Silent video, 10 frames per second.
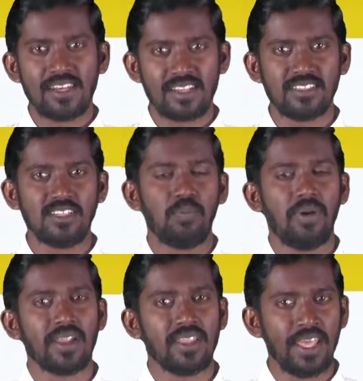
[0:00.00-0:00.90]
இன்றைய
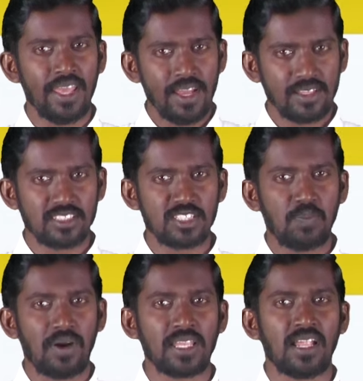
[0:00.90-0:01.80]
திருப்பாடலே இந்த
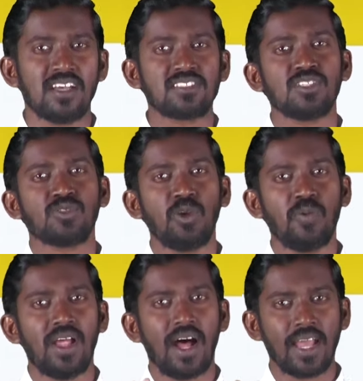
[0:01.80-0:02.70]
திருப்பாடலின் ஆசிரியர்
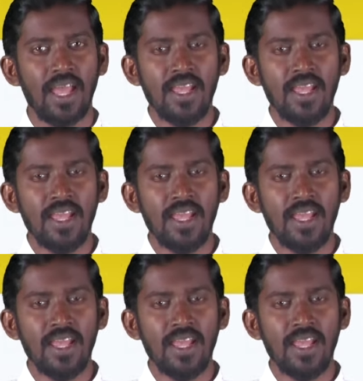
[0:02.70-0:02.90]
சொல்லுவதாக